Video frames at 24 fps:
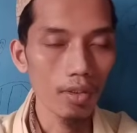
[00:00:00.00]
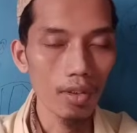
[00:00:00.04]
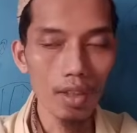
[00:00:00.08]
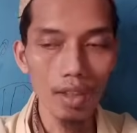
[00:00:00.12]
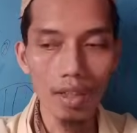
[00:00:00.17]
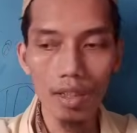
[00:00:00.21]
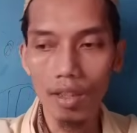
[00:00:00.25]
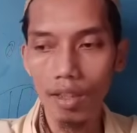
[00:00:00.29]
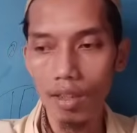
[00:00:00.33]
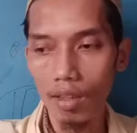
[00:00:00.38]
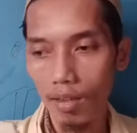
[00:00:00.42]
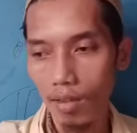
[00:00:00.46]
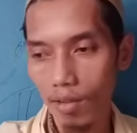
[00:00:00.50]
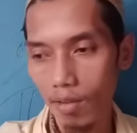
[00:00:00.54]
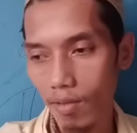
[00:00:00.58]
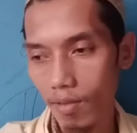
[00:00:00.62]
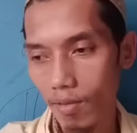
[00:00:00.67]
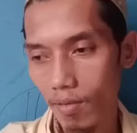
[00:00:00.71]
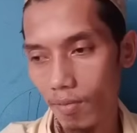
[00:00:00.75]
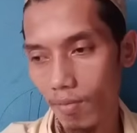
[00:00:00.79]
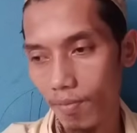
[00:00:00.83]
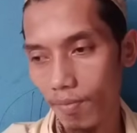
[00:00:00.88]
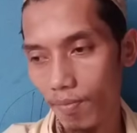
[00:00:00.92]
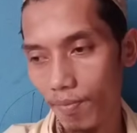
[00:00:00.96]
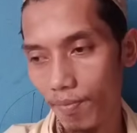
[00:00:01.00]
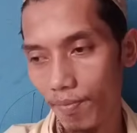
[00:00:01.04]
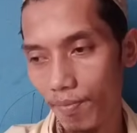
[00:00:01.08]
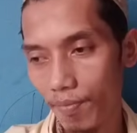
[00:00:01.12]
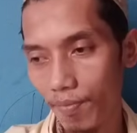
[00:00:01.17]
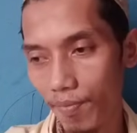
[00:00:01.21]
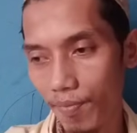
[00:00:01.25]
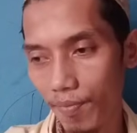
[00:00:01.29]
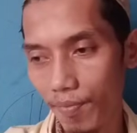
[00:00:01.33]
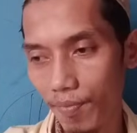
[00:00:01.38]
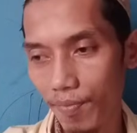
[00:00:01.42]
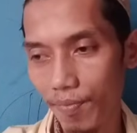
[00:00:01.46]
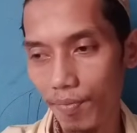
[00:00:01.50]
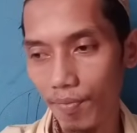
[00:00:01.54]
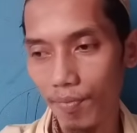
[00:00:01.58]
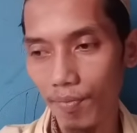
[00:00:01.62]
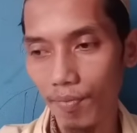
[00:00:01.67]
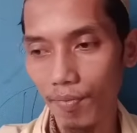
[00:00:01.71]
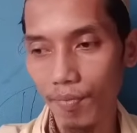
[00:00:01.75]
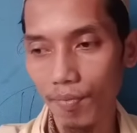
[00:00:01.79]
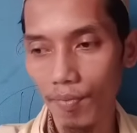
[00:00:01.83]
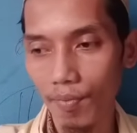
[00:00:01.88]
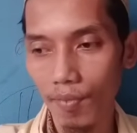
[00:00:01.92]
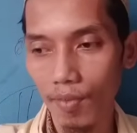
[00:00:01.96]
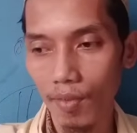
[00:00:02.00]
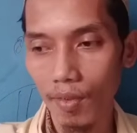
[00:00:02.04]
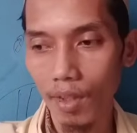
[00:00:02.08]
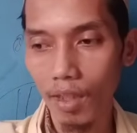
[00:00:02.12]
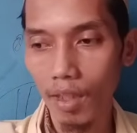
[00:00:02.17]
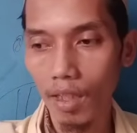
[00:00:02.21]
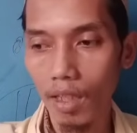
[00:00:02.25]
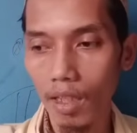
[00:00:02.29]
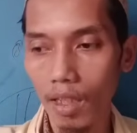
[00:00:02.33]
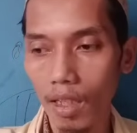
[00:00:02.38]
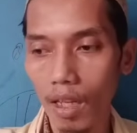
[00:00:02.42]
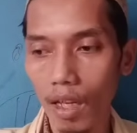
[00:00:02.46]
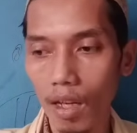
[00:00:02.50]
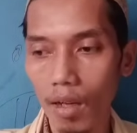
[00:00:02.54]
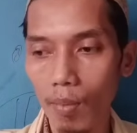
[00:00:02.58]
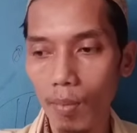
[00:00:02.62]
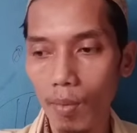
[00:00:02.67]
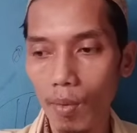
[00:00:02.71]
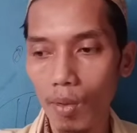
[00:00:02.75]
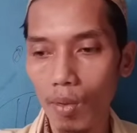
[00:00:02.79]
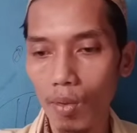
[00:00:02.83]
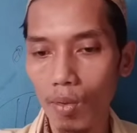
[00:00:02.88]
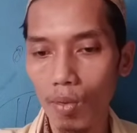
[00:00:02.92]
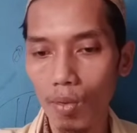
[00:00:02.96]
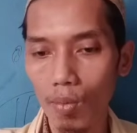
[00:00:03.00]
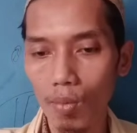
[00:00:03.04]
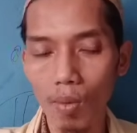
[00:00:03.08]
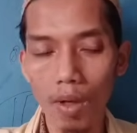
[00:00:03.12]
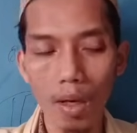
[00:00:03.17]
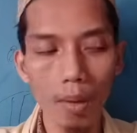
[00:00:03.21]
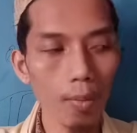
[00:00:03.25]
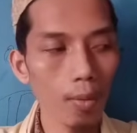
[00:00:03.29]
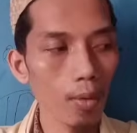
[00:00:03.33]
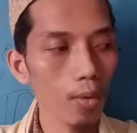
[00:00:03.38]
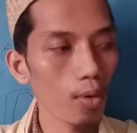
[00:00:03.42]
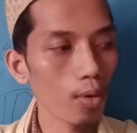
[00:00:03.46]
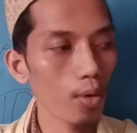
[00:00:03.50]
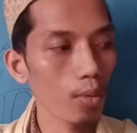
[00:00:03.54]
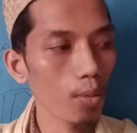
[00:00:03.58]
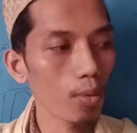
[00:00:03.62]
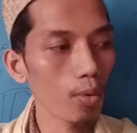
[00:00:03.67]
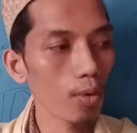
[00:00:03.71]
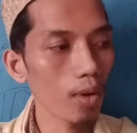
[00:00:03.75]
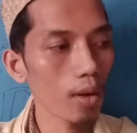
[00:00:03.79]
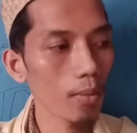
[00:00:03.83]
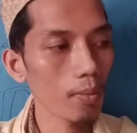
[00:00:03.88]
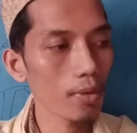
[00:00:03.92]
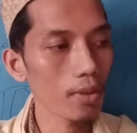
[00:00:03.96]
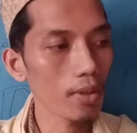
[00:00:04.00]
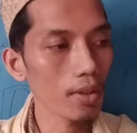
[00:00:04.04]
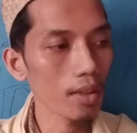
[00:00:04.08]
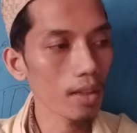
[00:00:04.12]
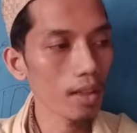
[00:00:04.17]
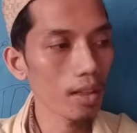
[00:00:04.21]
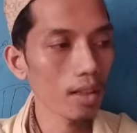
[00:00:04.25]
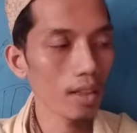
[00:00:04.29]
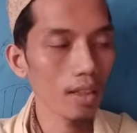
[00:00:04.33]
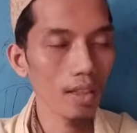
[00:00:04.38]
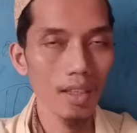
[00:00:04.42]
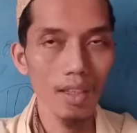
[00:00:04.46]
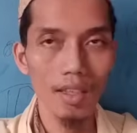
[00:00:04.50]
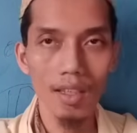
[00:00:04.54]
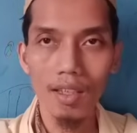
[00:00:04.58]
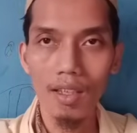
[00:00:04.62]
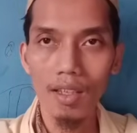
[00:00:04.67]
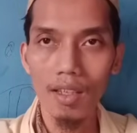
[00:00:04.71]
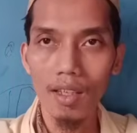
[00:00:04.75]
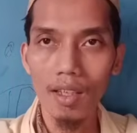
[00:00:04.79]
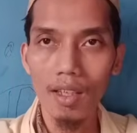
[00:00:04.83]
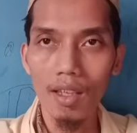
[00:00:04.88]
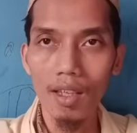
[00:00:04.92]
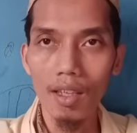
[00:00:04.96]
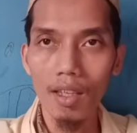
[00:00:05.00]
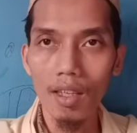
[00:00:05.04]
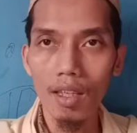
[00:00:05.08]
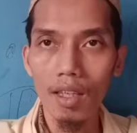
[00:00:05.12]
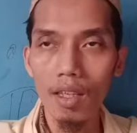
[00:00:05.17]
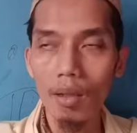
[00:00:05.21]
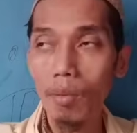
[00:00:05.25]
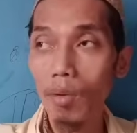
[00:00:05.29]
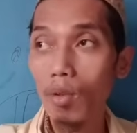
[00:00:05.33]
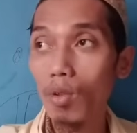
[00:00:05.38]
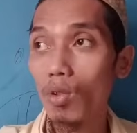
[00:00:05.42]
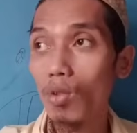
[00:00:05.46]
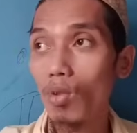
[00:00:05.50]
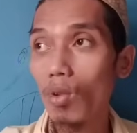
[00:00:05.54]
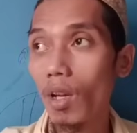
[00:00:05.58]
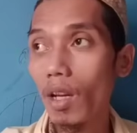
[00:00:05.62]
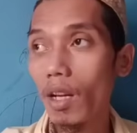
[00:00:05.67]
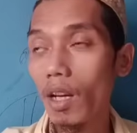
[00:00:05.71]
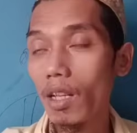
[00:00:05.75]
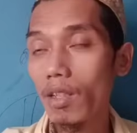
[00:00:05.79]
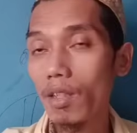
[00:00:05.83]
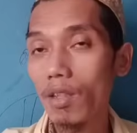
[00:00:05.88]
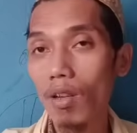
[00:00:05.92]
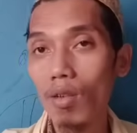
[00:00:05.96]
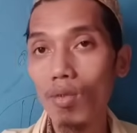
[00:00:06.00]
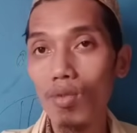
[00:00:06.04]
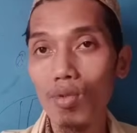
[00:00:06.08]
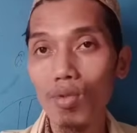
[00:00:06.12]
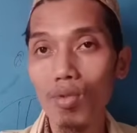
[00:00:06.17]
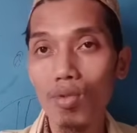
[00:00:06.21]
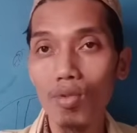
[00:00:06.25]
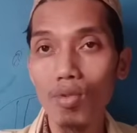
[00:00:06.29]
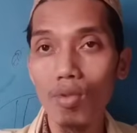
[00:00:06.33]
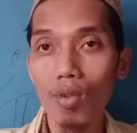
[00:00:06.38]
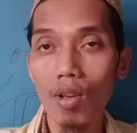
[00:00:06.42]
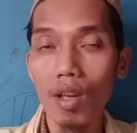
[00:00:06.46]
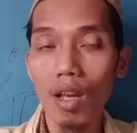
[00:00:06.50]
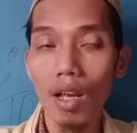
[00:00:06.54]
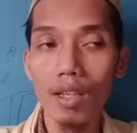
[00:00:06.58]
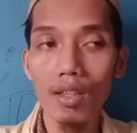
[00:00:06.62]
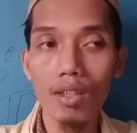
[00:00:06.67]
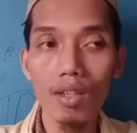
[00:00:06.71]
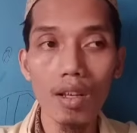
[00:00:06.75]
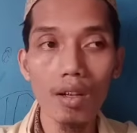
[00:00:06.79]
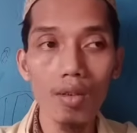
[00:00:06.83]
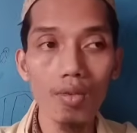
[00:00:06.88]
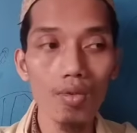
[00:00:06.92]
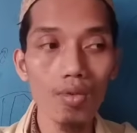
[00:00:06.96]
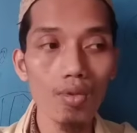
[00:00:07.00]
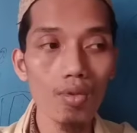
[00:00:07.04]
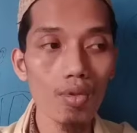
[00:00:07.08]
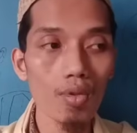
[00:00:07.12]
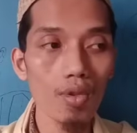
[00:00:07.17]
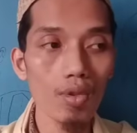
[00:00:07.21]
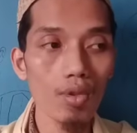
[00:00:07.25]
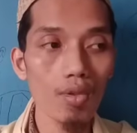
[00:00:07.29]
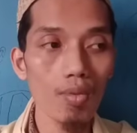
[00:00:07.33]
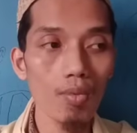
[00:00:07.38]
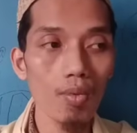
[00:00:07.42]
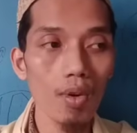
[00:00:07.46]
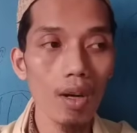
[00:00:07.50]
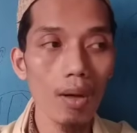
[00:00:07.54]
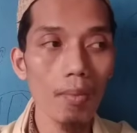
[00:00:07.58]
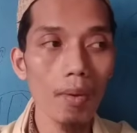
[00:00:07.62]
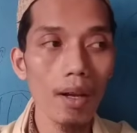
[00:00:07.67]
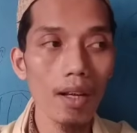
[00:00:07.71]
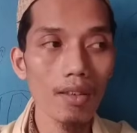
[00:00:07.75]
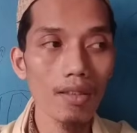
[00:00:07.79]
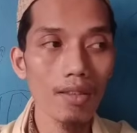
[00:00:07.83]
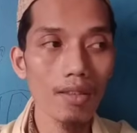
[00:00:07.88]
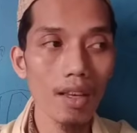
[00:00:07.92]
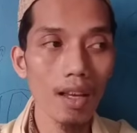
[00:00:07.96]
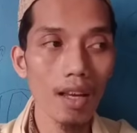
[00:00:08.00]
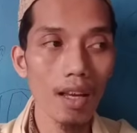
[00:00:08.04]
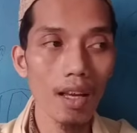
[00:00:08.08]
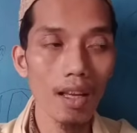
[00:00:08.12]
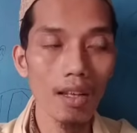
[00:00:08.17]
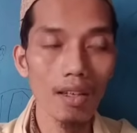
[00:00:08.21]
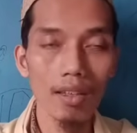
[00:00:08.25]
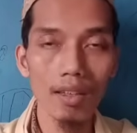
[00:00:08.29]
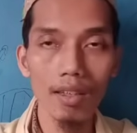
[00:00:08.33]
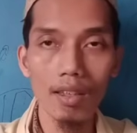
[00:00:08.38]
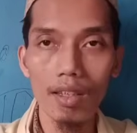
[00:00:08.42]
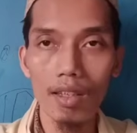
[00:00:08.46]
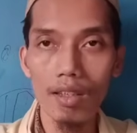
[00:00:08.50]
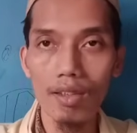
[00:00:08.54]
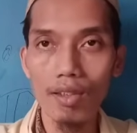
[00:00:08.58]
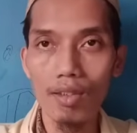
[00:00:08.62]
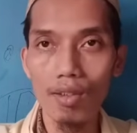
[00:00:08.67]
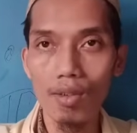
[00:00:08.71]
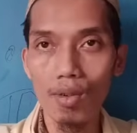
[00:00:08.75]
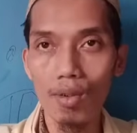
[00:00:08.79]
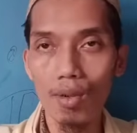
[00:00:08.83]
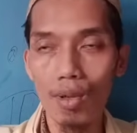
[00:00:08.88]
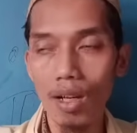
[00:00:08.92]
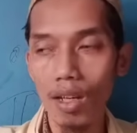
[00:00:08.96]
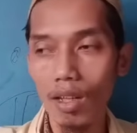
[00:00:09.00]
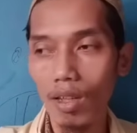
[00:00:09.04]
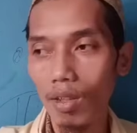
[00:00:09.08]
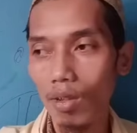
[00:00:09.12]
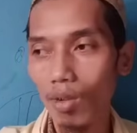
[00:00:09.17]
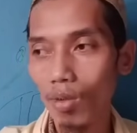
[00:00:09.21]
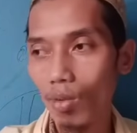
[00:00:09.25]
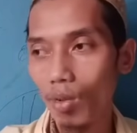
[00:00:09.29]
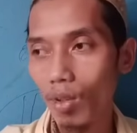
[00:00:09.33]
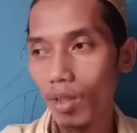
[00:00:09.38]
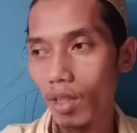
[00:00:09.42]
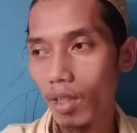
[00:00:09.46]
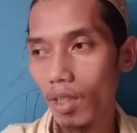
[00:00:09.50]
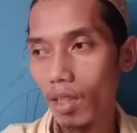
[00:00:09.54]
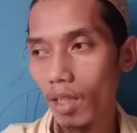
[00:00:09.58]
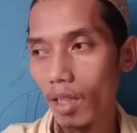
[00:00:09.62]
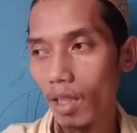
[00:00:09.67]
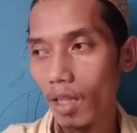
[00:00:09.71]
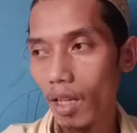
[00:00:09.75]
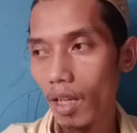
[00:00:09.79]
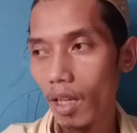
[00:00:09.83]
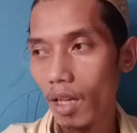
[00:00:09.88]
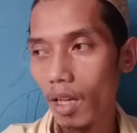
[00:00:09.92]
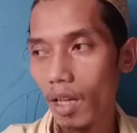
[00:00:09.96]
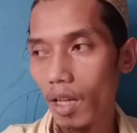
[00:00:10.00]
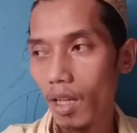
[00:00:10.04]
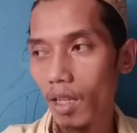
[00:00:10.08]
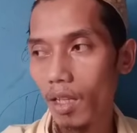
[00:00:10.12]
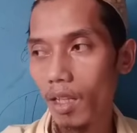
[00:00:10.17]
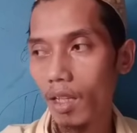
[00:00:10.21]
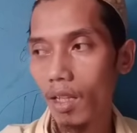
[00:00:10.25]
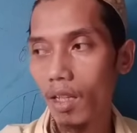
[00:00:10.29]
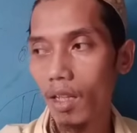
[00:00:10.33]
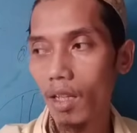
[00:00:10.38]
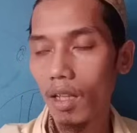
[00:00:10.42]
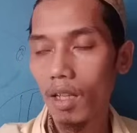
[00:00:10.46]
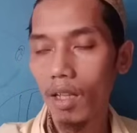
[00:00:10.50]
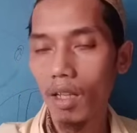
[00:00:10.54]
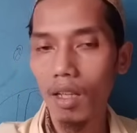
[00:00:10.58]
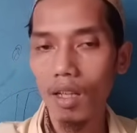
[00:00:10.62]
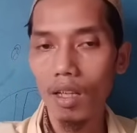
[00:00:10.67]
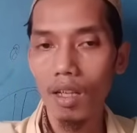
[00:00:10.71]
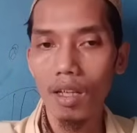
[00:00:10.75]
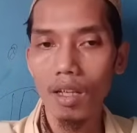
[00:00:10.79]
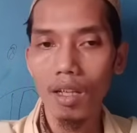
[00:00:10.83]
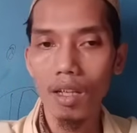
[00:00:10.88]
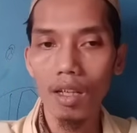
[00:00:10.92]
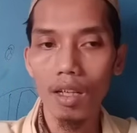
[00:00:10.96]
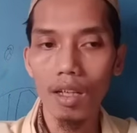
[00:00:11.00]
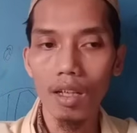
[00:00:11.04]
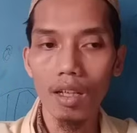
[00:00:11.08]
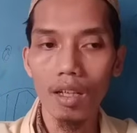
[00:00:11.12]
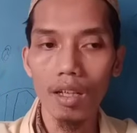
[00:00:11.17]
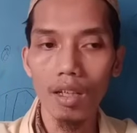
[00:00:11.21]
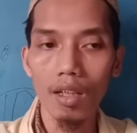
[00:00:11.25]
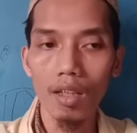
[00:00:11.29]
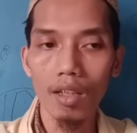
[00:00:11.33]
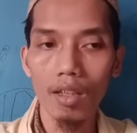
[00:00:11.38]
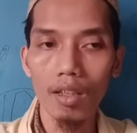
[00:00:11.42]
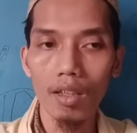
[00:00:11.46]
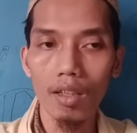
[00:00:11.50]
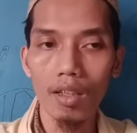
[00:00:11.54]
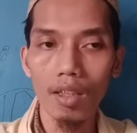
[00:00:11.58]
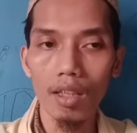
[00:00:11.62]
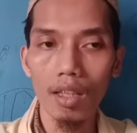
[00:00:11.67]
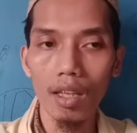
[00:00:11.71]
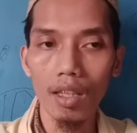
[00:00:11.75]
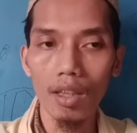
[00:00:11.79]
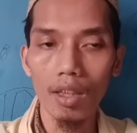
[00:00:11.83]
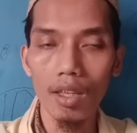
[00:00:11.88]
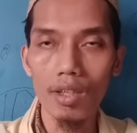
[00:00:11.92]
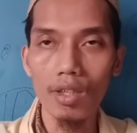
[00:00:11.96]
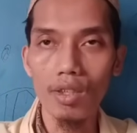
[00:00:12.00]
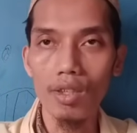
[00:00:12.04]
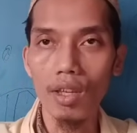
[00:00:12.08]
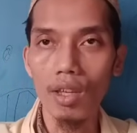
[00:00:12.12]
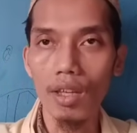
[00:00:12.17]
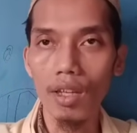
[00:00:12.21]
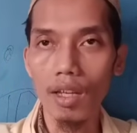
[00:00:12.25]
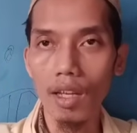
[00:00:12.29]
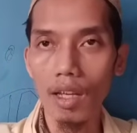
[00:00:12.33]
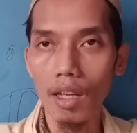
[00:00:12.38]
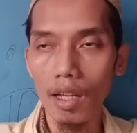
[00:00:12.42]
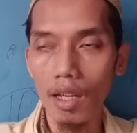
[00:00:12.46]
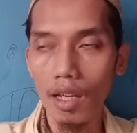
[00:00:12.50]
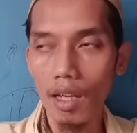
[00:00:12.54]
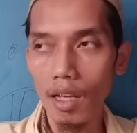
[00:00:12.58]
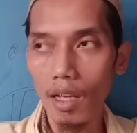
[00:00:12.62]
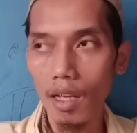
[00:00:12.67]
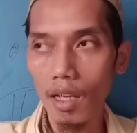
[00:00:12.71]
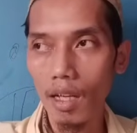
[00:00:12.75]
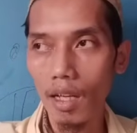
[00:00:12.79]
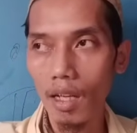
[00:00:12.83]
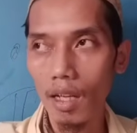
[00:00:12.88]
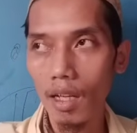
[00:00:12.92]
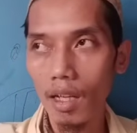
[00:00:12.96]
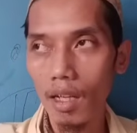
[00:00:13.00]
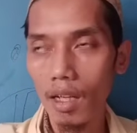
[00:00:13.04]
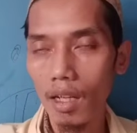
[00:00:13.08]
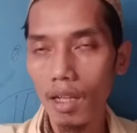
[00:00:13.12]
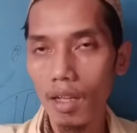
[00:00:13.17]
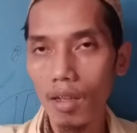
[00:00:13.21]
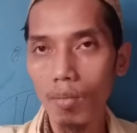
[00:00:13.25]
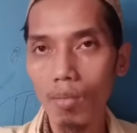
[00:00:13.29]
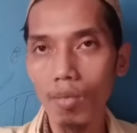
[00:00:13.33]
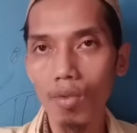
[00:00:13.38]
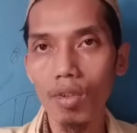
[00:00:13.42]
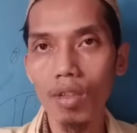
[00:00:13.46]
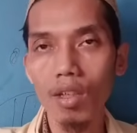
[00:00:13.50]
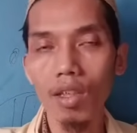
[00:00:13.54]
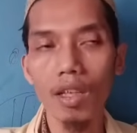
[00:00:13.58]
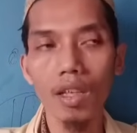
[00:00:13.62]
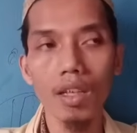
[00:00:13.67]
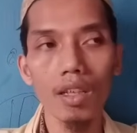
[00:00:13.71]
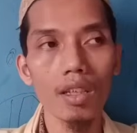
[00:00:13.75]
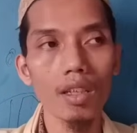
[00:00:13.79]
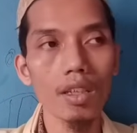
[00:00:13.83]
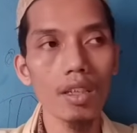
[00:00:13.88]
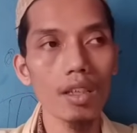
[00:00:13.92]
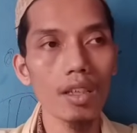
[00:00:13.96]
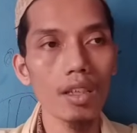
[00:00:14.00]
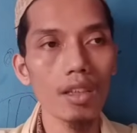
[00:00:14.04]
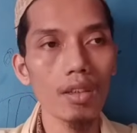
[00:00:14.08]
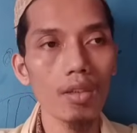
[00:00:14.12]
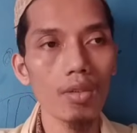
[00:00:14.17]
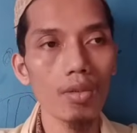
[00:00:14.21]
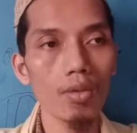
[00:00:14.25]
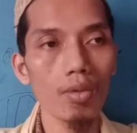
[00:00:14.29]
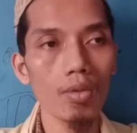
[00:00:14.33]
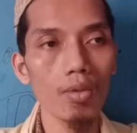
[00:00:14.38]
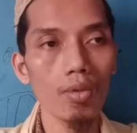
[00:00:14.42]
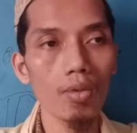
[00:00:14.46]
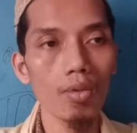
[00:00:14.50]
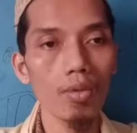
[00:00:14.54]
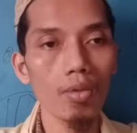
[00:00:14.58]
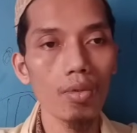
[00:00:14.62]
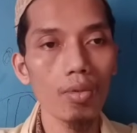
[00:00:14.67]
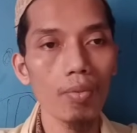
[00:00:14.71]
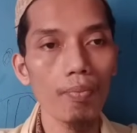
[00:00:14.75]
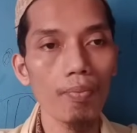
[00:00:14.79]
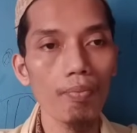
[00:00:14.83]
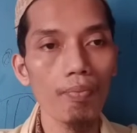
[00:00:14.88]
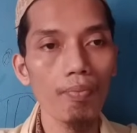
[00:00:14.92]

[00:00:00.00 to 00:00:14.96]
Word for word: tree. Mm -hmm. Jadi haplogroup haplogroup itu apa sih? Yang menunjukkan asal usul asal usul sebuah bangsa. Artinya seseorang itu ketika uh, dia tes DNA, kemudian dia itu